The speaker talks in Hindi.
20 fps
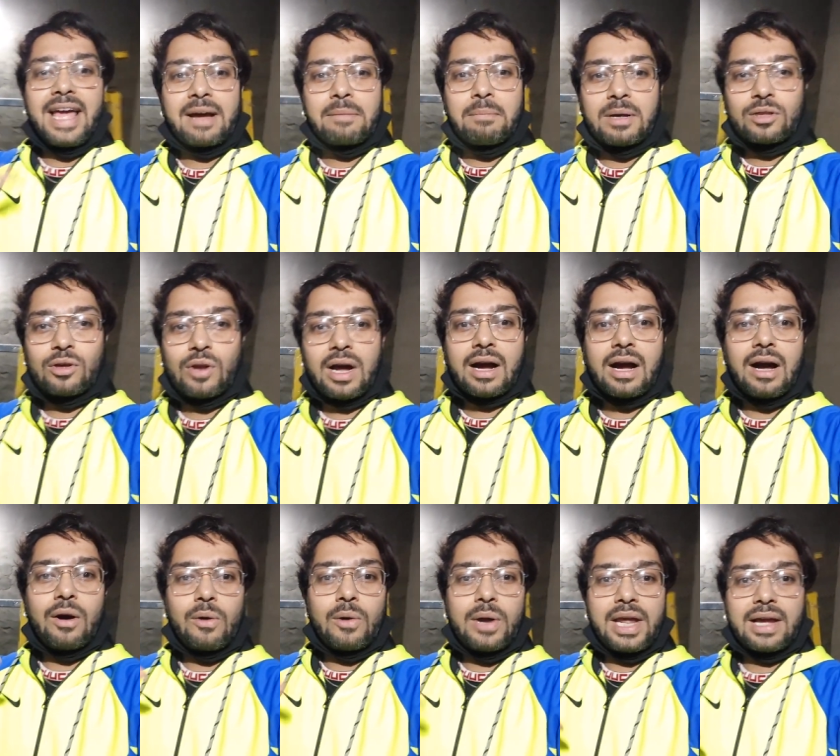एक मथुरा
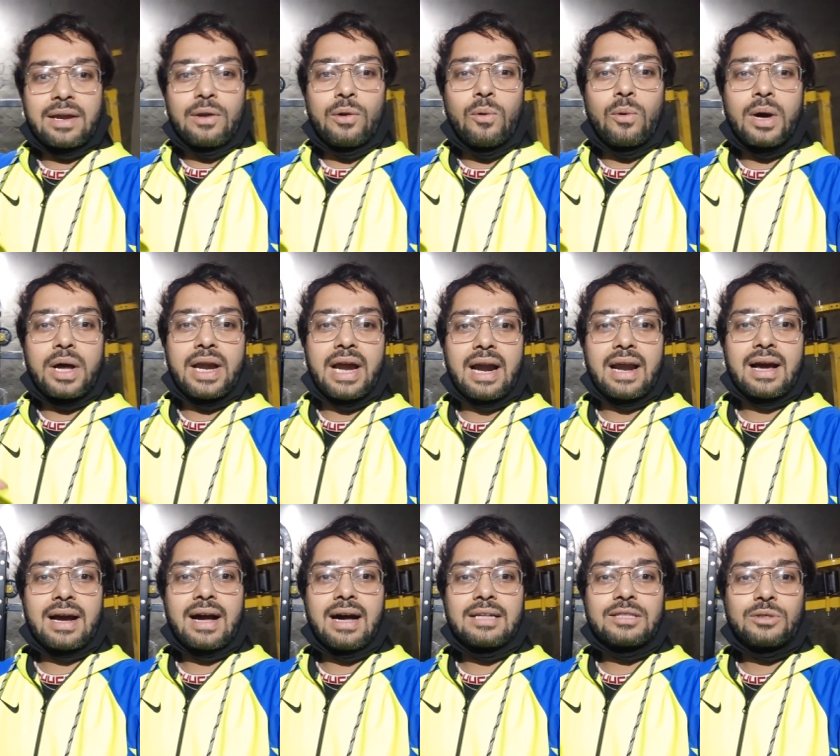का और एक नू
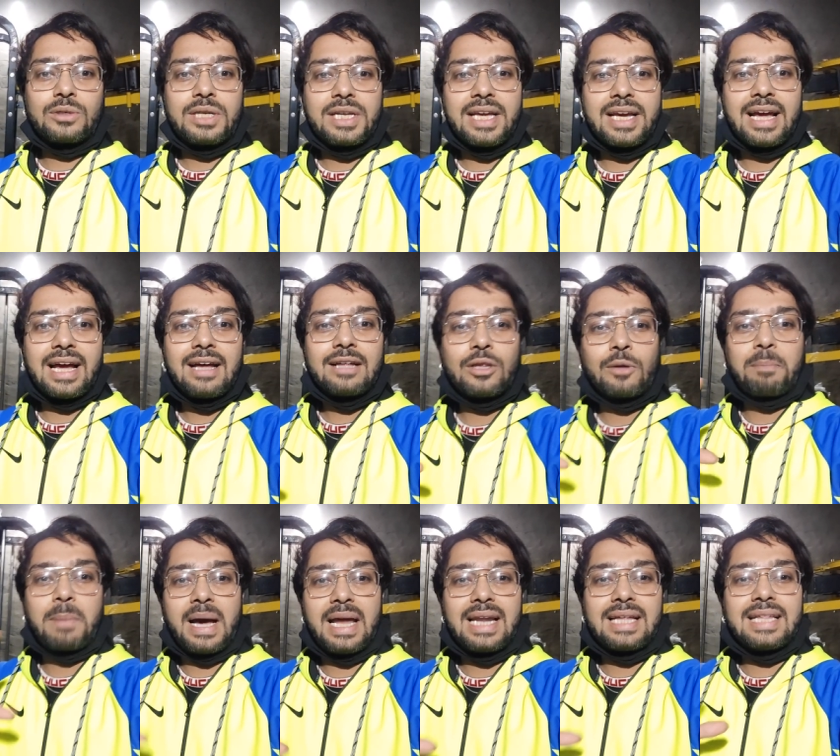हरियाणा का तो ठीक है
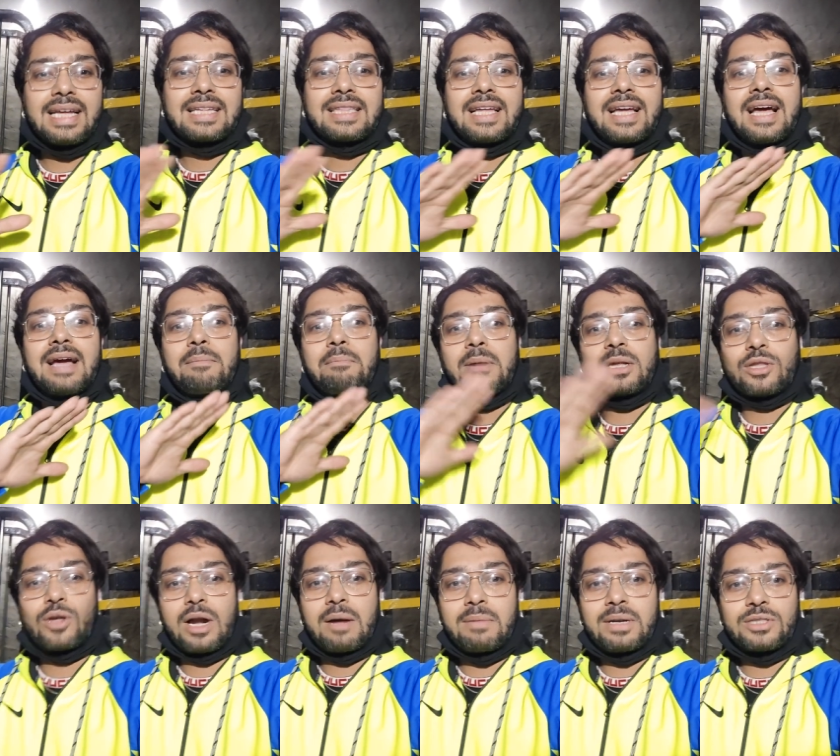तो पहले देखते हैं
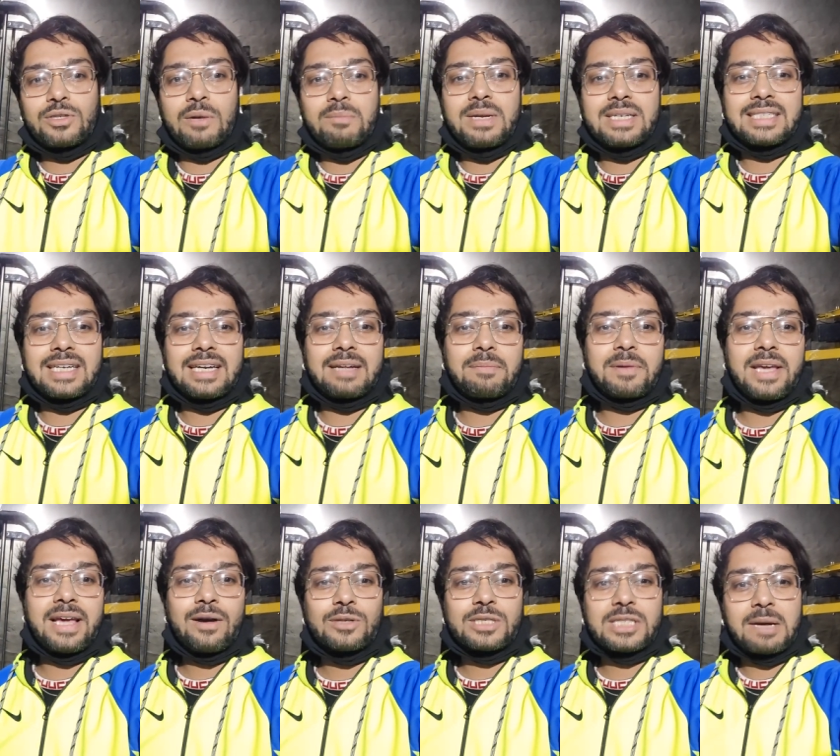मथुरा में जो हमने सेटअप
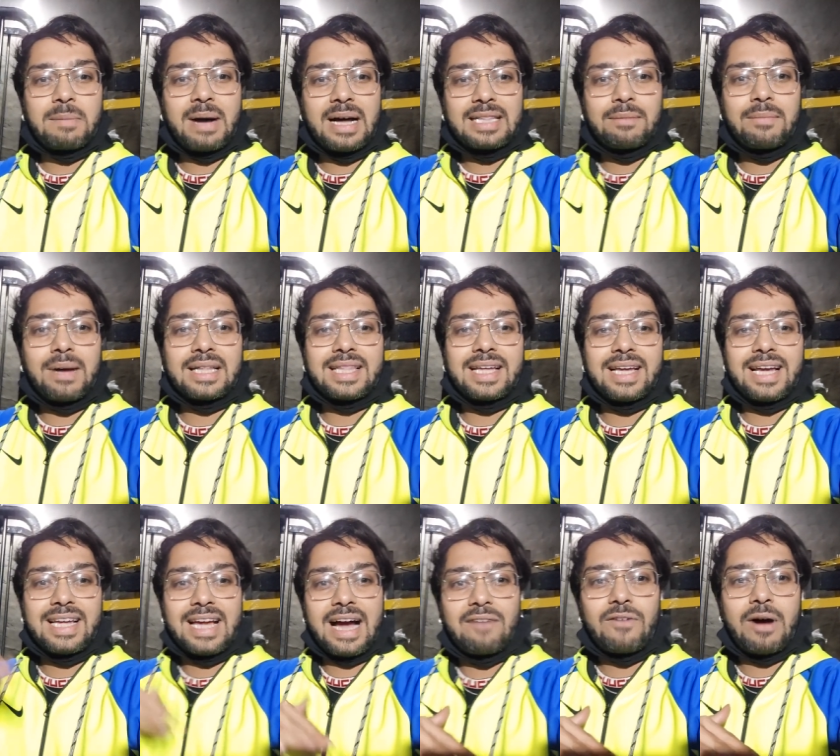किया उसके बाद हम आते
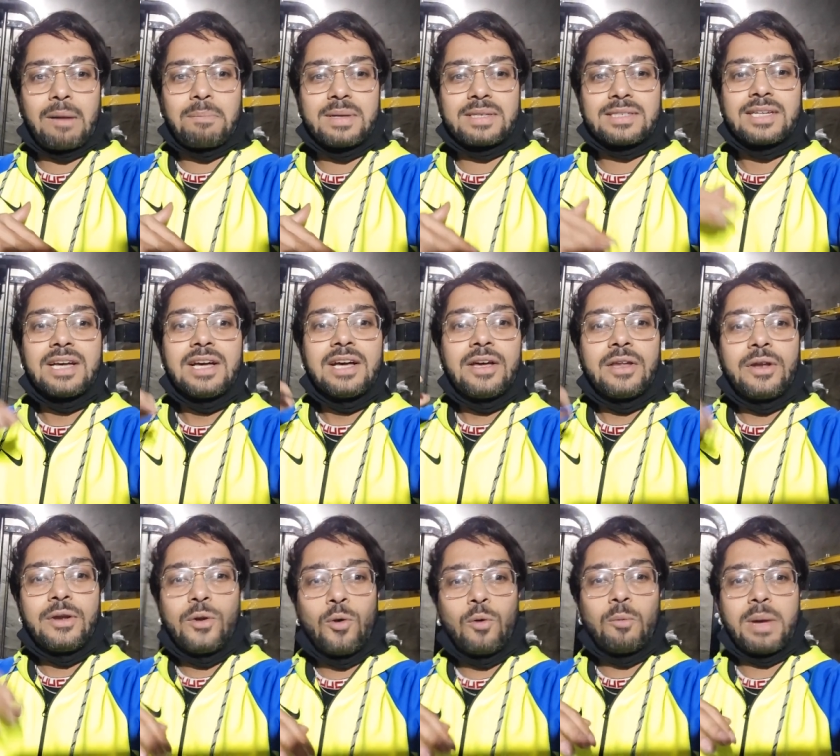हैं यहाँ वापिस
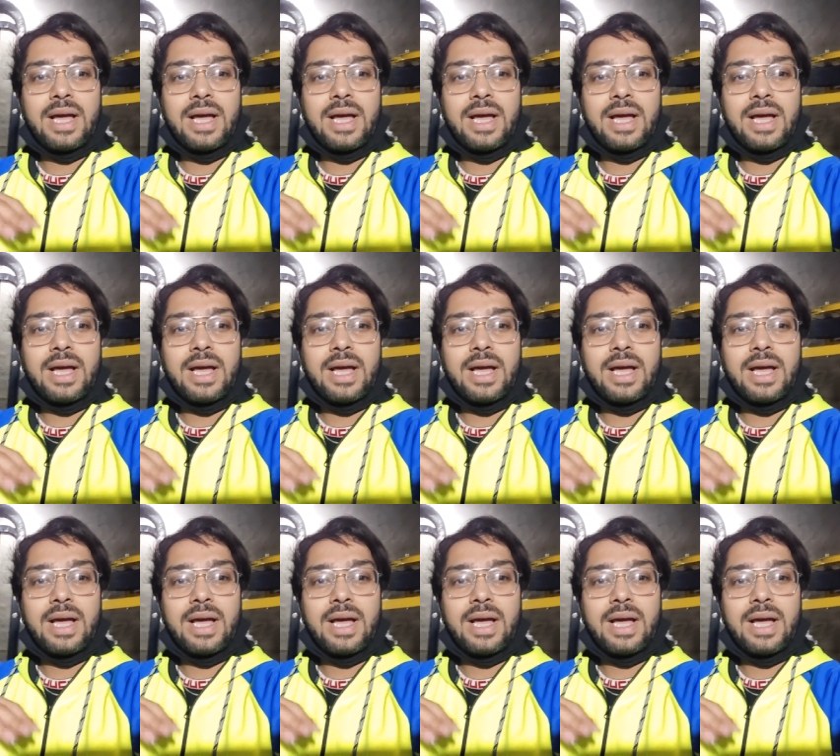नू